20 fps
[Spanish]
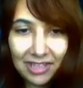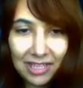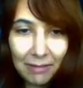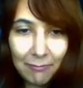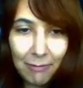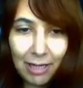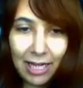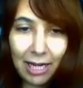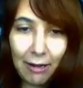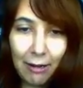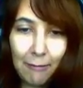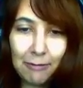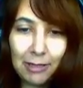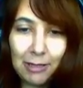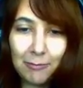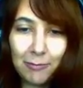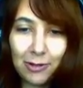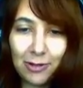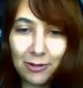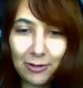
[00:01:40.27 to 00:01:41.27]
Venga, ahora
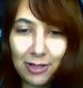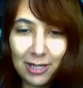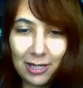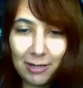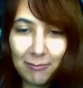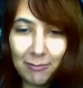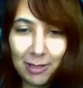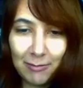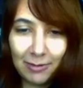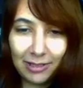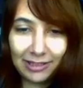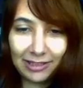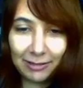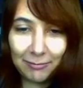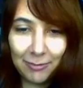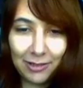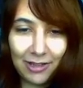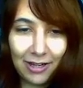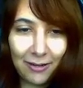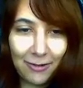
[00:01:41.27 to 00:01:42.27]
venimos con Naomi y
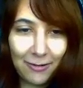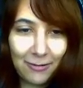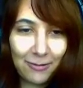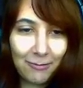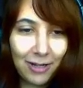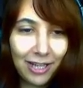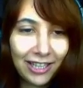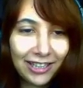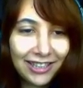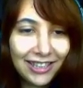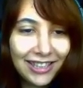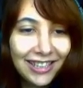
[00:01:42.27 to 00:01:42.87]
matamos a Cormag.